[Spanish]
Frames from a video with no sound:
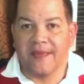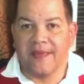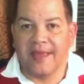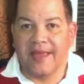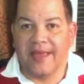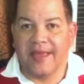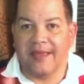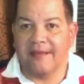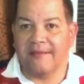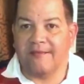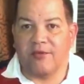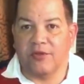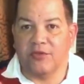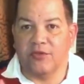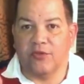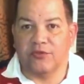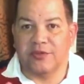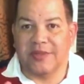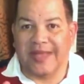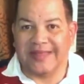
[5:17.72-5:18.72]
eh,
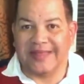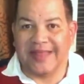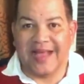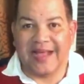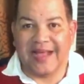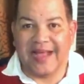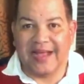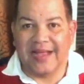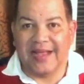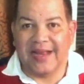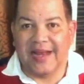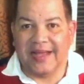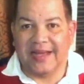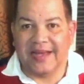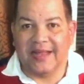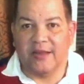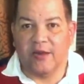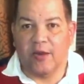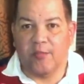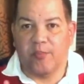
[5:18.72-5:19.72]
cuando te atacan el
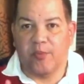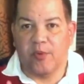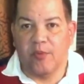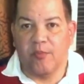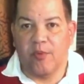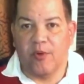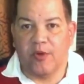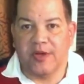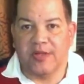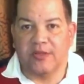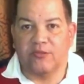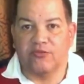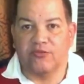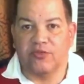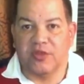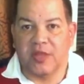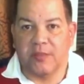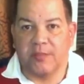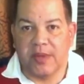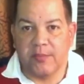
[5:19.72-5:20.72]
área de los pulmones, tu
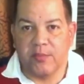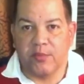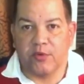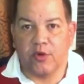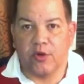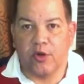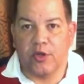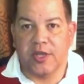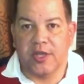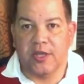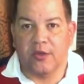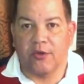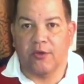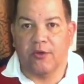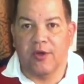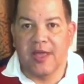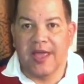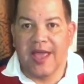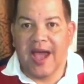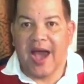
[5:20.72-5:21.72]
sistema
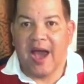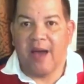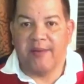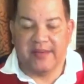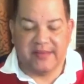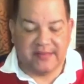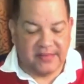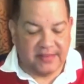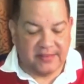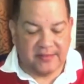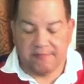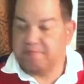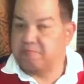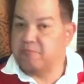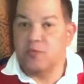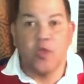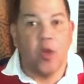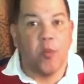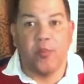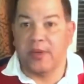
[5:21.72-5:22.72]
inmunológico, a veces
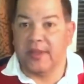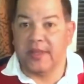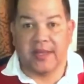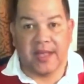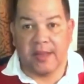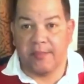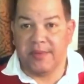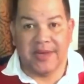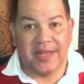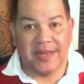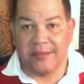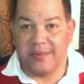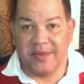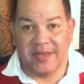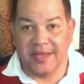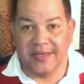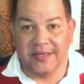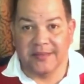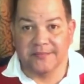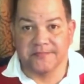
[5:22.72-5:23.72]
no puedes caminar
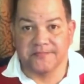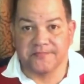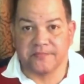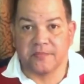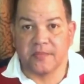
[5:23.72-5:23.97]
bien,